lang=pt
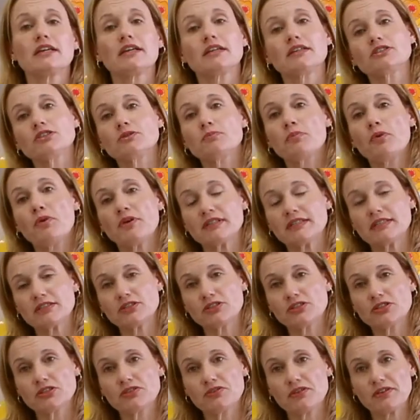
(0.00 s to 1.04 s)
e depois a
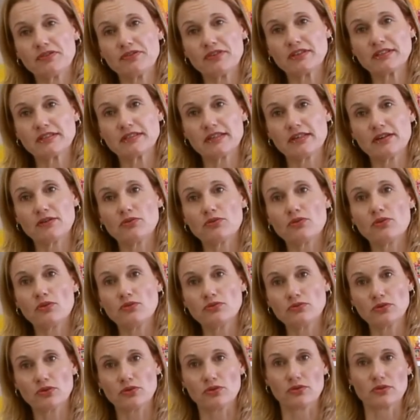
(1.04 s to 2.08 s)
gente vai fazer o
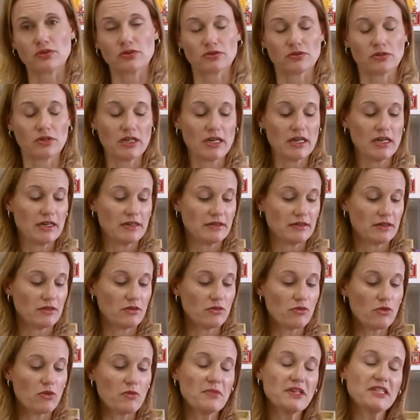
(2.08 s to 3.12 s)
contorno.
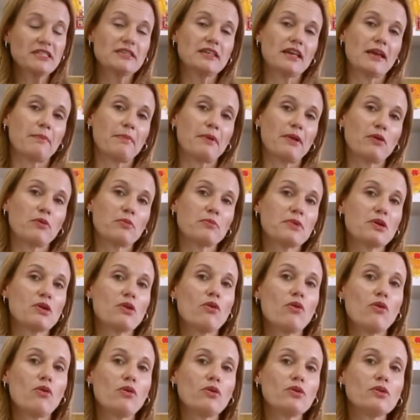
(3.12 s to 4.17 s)
Então comecei pelo
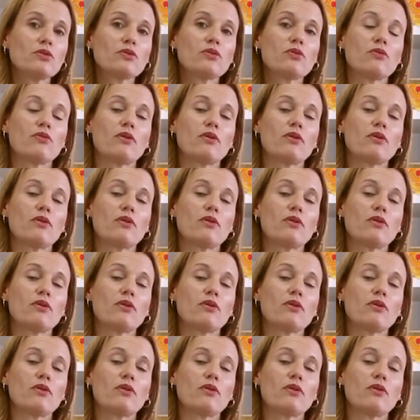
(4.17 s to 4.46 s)
miolo